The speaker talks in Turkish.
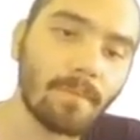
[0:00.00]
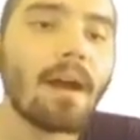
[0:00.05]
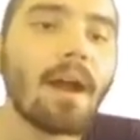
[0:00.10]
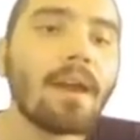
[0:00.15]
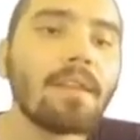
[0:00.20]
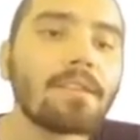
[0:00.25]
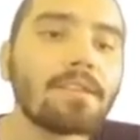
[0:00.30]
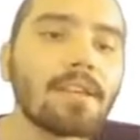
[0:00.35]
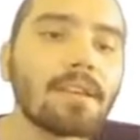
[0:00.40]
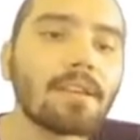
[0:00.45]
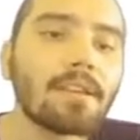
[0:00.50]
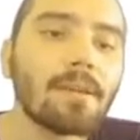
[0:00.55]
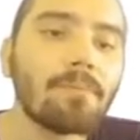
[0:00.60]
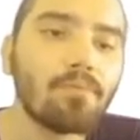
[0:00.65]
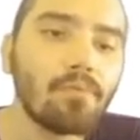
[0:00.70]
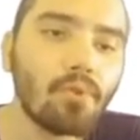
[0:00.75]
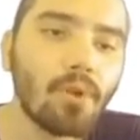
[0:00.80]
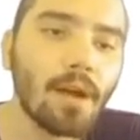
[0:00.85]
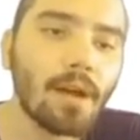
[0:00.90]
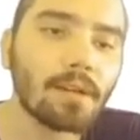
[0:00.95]
Aynı şekilde
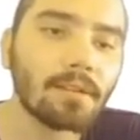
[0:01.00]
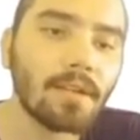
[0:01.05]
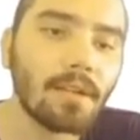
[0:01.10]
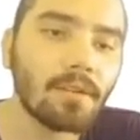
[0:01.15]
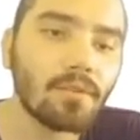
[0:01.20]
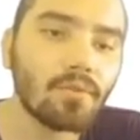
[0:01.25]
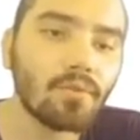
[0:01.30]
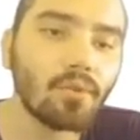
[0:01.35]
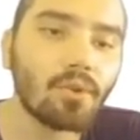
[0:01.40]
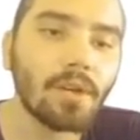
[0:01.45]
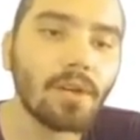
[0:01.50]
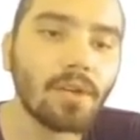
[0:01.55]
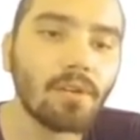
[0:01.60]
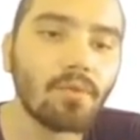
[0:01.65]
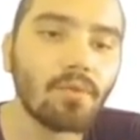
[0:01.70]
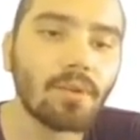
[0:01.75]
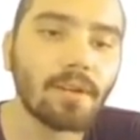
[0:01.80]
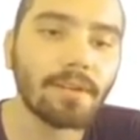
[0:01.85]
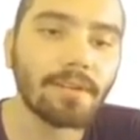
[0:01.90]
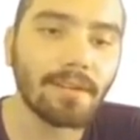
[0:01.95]
bu kuarklar yukarı
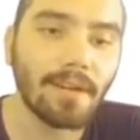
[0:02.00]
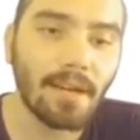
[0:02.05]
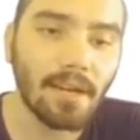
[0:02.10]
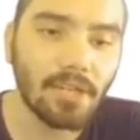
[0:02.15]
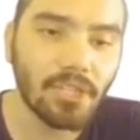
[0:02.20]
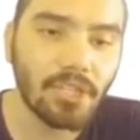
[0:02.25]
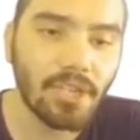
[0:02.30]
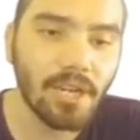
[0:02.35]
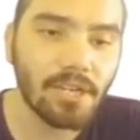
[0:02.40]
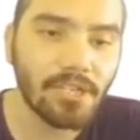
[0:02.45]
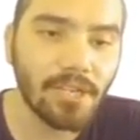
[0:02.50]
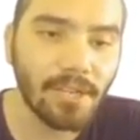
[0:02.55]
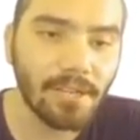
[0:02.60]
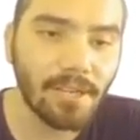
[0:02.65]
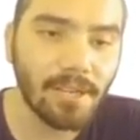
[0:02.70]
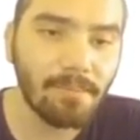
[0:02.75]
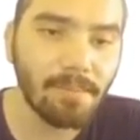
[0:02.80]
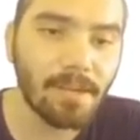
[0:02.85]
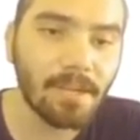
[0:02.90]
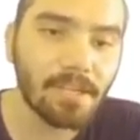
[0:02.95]
yukarı aşağı
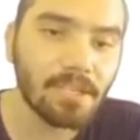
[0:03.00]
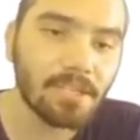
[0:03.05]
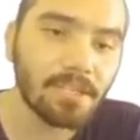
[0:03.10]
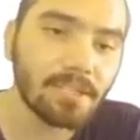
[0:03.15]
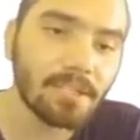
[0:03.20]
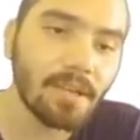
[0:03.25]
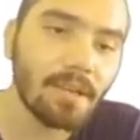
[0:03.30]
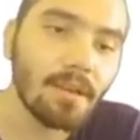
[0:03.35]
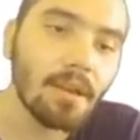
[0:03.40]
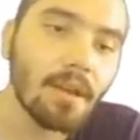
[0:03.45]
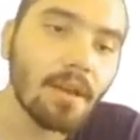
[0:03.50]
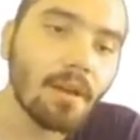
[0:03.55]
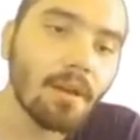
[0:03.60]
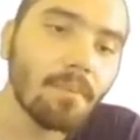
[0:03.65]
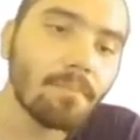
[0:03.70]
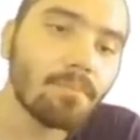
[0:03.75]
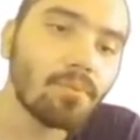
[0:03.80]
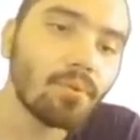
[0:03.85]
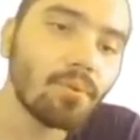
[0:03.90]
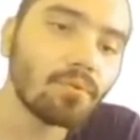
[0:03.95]
şeklinde birleşirse
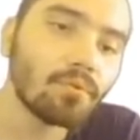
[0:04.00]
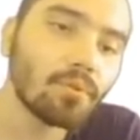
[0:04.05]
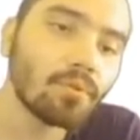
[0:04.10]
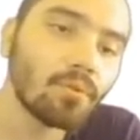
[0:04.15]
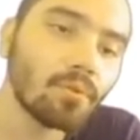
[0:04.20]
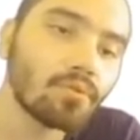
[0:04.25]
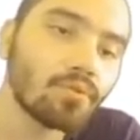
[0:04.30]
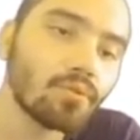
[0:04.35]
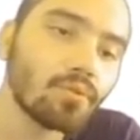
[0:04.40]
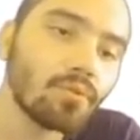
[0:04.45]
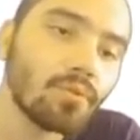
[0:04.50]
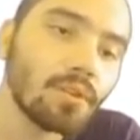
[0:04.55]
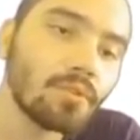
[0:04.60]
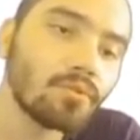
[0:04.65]
proton oluştuğunda